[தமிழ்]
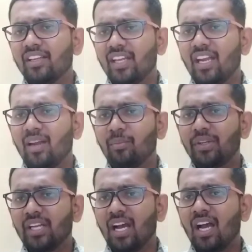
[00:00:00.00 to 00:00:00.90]
ஏன்
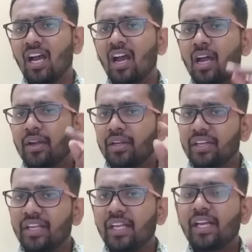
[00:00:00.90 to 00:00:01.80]
அப்படின்னா
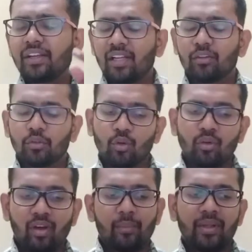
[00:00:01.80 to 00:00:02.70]
நீ ஏதாவது
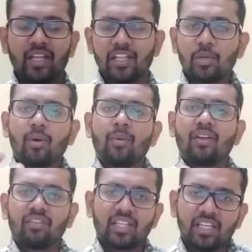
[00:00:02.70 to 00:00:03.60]
சொல்லுவ அப்படிங்கிற எதிர்பார்ப்பில்
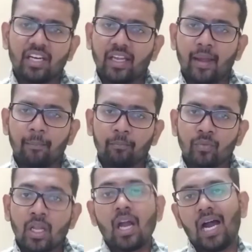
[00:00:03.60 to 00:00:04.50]
நான் வந்துகிட்டு இருக்கேன்
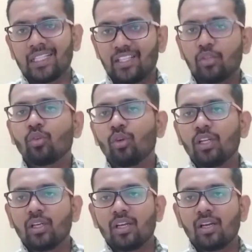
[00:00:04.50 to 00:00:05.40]
அதை நீ சொல்லு
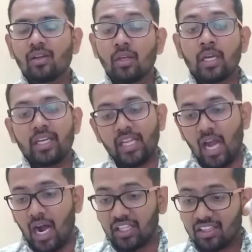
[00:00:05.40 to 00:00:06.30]
நீ
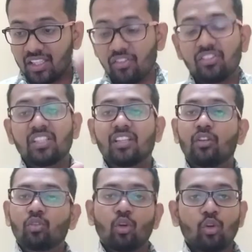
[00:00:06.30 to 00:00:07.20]
அந்த
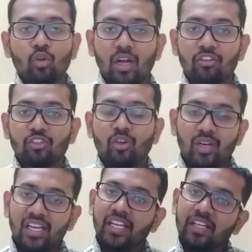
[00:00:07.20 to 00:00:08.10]
விஷயத்தான் சொல்லணும் கூட அவசியம்
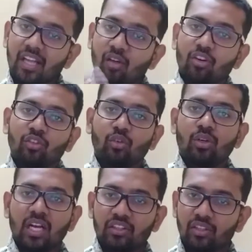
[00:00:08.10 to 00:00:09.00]
இல்லை நீ ஏதாவது ஒன்று சொல்லு
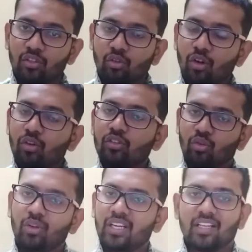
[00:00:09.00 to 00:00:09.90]
அந்த நீ சொல்ற சொல்றக்கூடிய
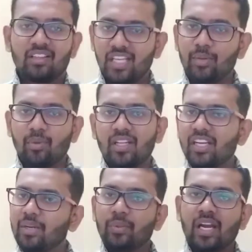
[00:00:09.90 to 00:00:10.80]
சொல்லு எனக்கு தேன் மாதிரி
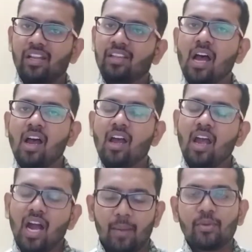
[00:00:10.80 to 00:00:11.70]
இனிமையானதுதான்
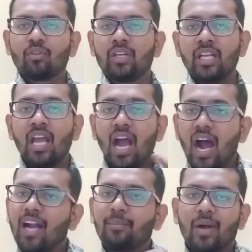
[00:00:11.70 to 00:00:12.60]
அப்படி சொல்லி
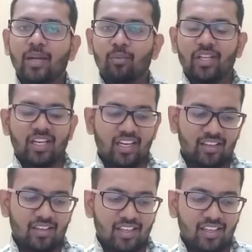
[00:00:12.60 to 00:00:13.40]
ஆண் பாடி முடிகிறாரு